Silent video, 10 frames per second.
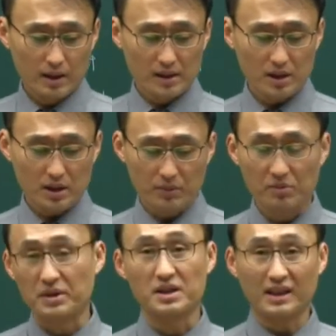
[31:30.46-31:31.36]
행정처분
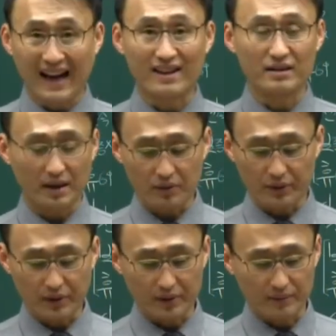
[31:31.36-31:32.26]
벌칙을 다
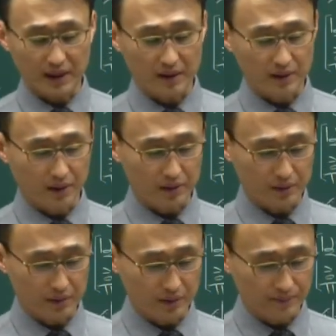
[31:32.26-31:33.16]
끝냈고요. 다
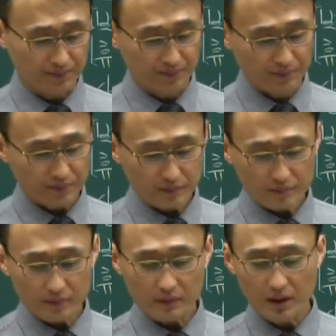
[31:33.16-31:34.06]
끝냈고
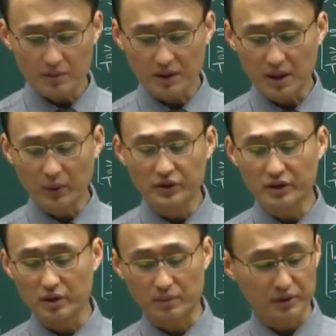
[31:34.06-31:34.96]
음,
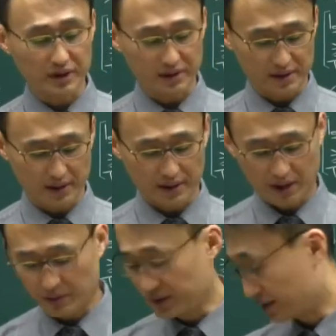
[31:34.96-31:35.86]
기본서를 좀 보세요. 이제
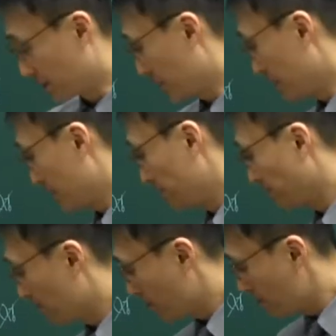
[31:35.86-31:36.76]
기본서
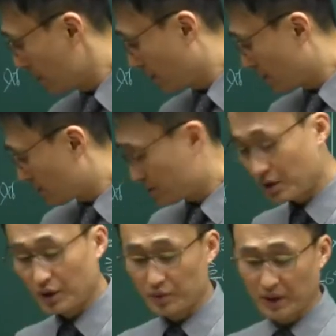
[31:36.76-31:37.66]

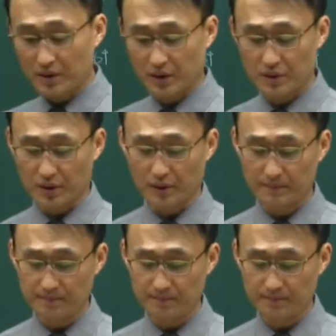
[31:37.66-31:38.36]
정리 좀 해드리죠.